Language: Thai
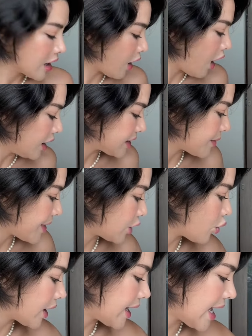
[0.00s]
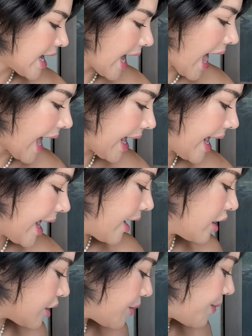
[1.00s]
ก็จะมีตัวที่ขายเอง
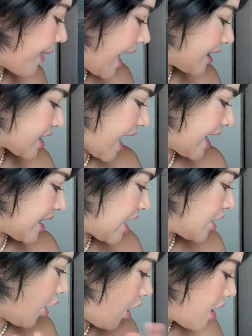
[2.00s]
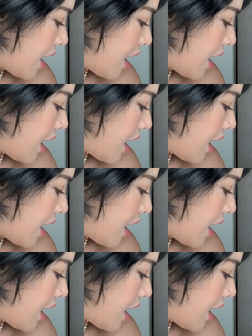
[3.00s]
ก็จะมีแบรนด์ชายนิ่งเนาะ